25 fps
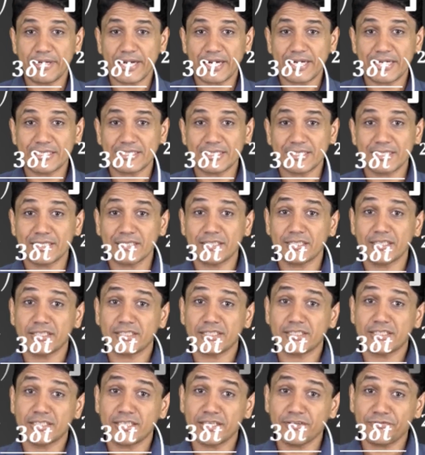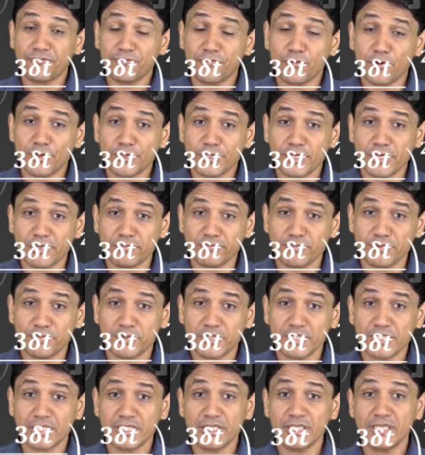ब्रैकेट्स के अंदर सिर्फ वो टर्म्स
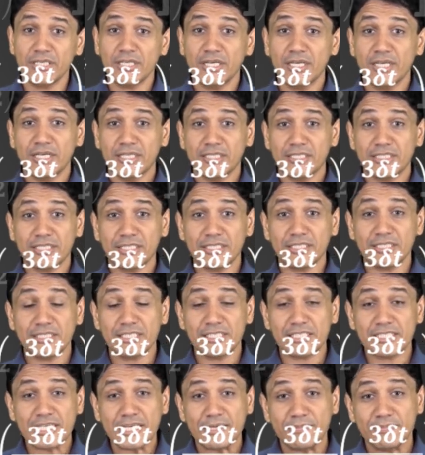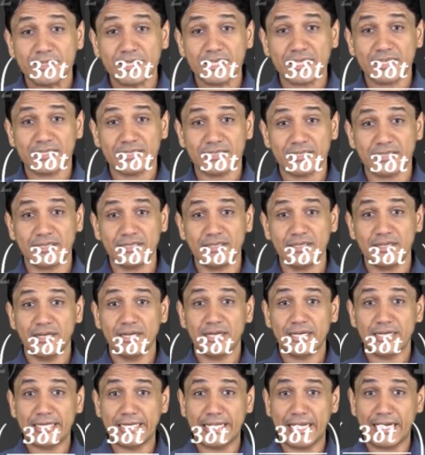बची जिन सब के अंदर
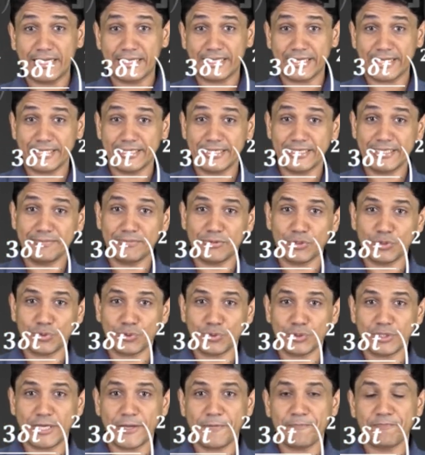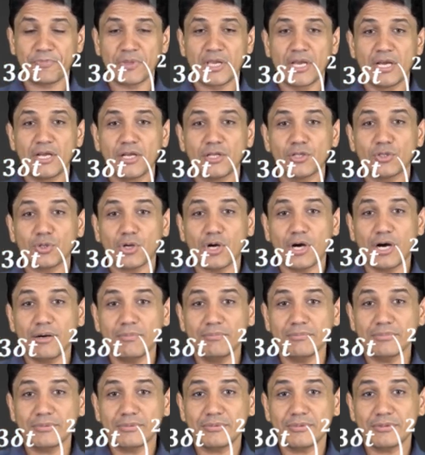डेल्टा टी मौजूद है तो
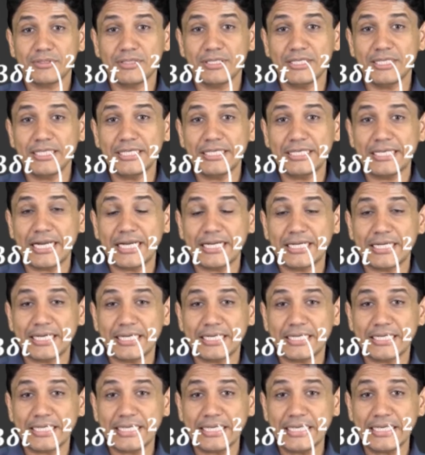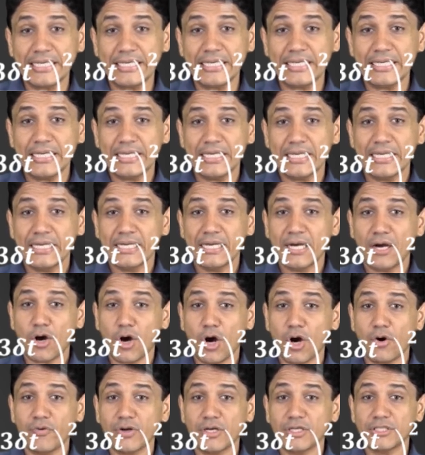हम थ्री डेल्टा टी
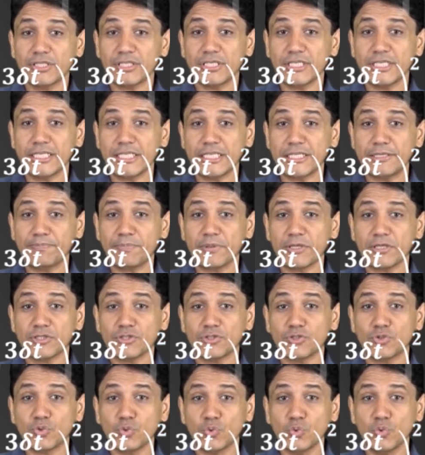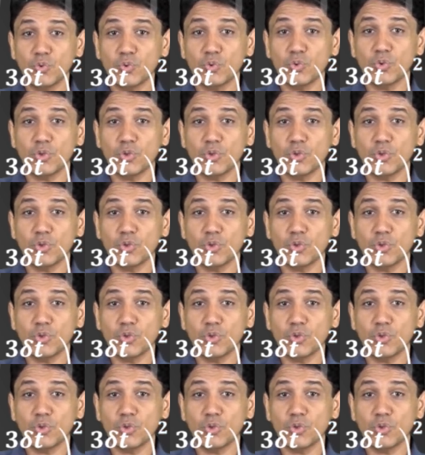ओवर थ्री टी प्लस टू